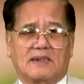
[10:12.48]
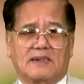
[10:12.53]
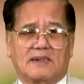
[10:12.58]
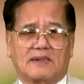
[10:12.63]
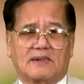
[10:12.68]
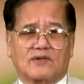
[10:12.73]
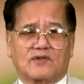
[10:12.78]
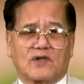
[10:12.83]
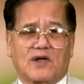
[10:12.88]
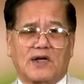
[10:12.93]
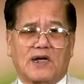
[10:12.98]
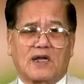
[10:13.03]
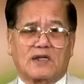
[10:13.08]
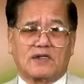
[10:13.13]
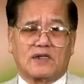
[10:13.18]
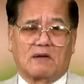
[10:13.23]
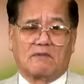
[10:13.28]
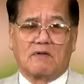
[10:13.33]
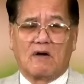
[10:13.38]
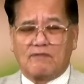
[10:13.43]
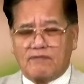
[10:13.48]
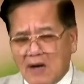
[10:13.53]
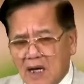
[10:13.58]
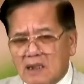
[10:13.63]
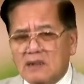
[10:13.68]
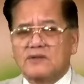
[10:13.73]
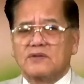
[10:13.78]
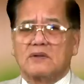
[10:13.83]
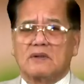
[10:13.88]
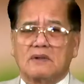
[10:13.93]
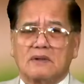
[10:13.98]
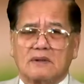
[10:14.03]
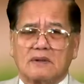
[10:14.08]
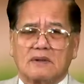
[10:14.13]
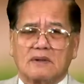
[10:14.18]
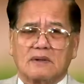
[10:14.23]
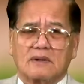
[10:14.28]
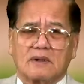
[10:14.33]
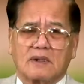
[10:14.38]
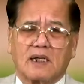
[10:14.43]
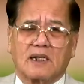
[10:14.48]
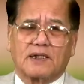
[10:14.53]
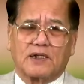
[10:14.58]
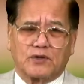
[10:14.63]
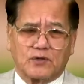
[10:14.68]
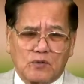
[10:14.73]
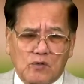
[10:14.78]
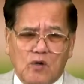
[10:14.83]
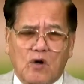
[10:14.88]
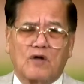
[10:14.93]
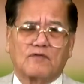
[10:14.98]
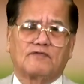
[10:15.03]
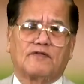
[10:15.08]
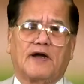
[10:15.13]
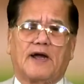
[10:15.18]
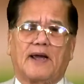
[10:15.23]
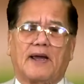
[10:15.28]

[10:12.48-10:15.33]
cho nên chỉ bảo vâng, thế thì chúng con về.